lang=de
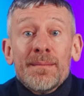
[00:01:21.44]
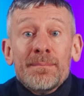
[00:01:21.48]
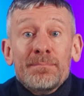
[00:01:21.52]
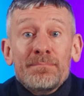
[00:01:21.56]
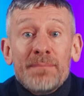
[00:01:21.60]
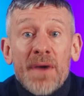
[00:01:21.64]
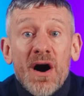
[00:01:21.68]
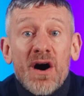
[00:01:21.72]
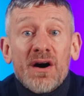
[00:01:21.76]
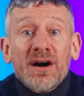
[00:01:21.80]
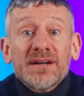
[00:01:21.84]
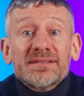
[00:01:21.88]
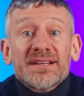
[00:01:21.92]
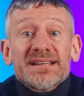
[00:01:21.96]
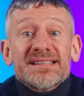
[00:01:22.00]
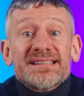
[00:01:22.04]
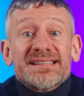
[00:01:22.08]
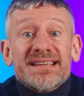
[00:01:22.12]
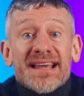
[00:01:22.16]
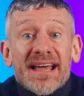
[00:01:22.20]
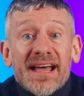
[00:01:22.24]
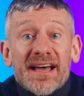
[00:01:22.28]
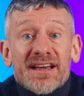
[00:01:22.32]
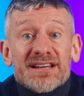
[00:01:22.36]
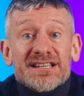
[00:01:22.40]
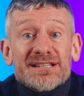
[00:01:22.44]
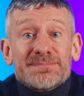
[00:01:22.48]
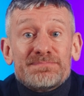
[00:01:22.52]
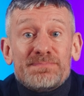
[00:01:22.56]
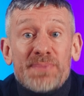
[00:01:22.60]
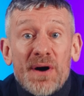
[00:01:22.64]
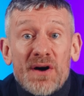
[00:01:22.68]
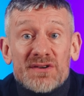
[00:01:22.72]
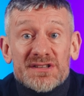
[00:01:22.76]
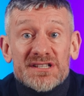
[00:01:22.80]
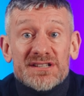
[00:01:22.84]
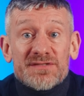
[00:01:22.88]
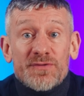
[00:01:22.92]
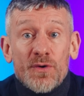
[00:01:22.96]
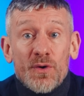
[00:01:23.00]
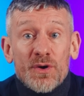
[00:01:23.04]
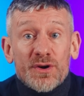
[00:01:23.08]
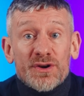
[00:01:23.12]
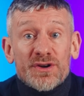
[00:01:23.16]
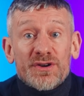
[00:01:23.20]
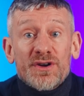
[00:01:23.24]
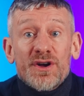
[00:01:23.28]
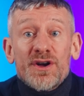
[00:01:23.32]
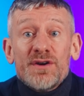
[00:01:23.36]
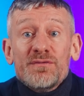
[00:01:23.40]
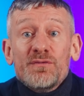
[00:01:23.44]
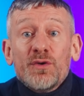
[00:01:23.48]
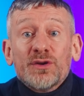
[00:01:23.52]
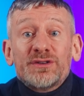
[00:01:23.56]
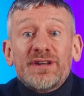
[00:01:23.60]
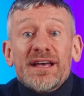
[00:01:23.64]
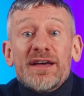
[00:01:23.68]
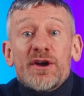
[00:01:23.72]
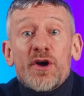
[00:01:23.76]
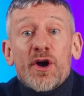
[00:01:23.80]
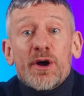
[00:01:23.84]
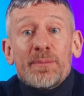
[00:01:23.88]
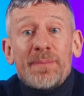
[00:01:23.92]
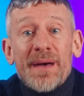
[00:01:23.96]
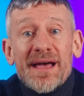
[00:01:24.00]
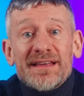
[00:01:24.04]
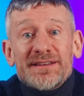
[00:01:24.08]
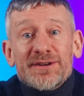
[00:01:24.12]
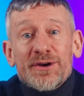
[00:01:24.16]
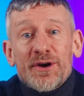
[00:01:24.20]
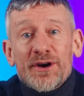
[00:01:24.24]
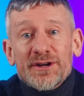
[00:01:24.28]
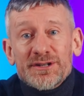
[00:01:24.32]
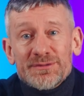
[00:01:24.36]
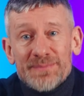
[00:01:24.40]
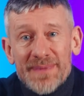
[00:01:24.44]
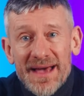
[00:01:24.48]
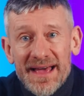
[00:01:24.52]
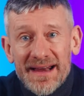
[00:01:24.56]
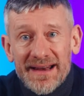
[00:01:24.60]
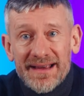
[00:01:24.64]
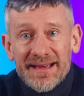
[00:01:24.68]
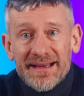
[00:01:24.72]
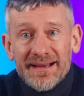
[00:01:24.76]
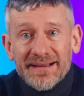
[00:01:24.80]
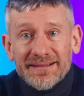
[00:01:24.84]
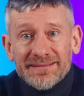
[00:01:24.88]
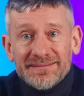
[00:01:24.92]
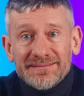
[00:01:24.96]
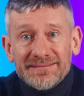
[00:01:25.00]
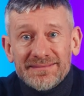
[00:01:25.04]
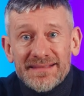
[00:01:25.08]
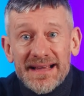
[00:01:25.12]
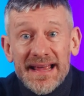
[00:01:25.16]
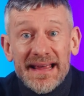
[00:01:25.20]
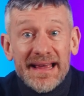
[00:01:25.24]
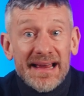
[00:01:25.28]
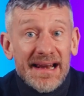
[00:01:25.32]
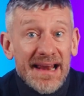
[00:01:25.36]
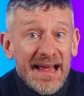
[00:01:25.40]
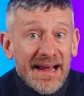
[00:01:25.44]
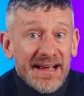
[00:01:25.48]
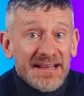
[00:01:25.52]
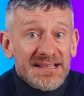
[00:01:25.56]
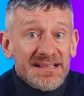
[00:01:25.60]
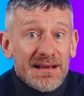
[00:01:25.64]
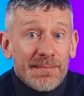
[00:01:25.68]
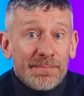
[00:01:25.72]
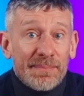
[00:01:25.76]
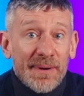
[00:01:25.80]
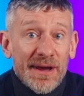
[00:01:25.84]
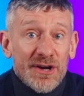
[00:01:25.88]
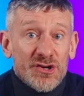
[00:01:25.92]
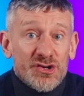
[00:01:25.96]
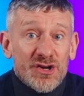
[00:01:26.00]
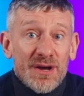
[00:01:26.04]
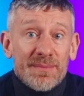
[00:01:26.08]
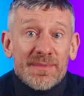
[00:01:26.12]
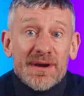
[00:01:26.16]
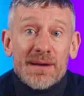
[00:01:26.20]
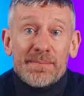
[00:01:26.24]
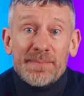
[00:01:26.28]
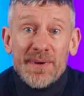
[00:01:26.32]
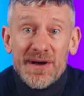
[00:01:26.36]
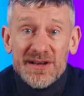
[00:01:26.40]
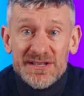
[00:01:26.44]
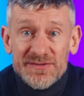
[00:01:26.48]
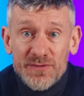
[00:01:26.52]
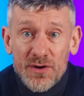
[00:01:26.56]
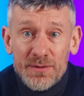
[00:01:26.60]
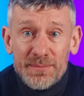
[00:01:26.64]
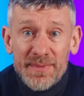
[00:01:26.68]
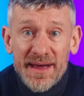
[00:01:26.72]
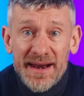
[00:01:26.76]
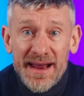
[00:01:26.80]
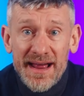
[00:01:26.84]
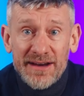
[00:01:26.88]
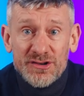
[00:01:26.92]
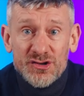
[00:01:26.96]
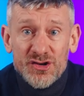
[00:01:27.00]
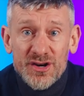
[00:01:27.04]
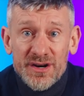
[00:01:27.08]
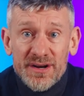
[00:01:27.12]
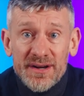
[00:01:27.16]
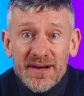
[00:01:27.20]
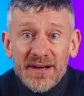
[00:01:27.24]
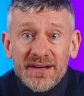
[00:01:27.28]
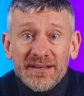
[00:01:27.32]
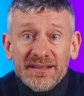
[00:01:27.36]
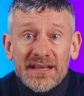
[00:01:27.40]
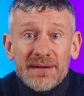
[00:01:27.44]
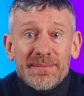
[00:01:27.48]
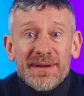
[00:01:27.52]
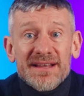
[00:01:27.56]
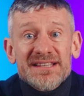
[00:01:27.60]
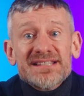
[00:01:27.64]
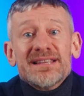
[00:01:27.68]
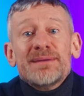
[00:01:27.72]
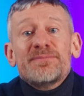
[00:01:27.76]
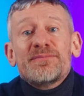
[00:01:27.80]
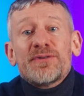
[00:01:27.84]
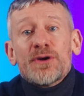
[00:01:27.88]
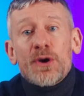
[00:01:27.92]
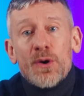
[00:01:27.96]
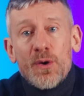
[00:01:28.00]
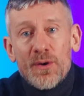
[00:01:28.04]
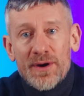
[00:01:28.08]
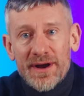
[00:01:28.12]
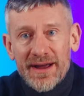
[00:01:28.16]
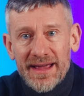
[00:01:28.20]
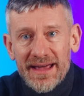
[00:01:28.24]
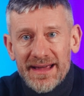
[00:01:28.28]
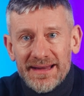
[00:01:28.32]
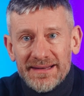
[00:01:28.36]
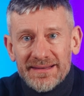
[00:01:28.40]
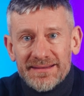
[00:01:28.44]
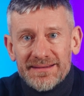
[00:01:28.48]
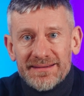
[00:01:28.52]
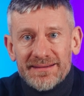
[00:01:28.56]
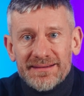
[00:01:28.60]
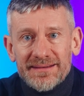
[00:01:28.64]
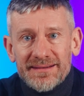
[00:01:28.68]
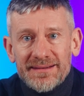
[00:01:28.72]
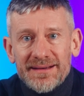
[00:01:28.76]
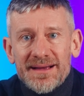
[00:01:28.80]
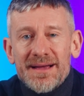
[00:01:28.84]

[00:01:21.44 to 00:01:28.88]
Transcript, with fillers: Mache ein sicheres Passwort, das ihr euch beide merken könnt. Hinterlegt es am besten in einem Passwortmanager, damit es nicht verloren geht.